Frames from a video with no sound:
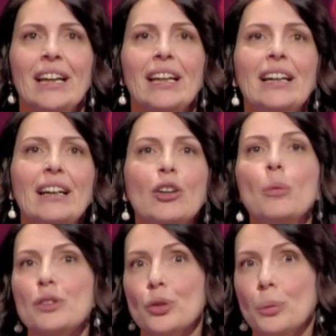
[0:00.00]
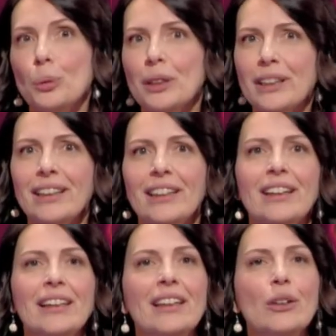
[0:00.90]
eh, come sono buchi
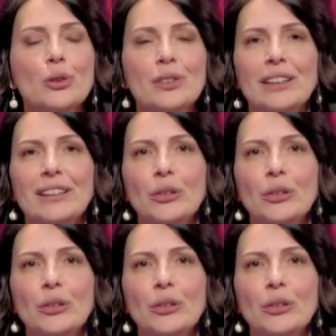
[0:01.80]
neri o serie di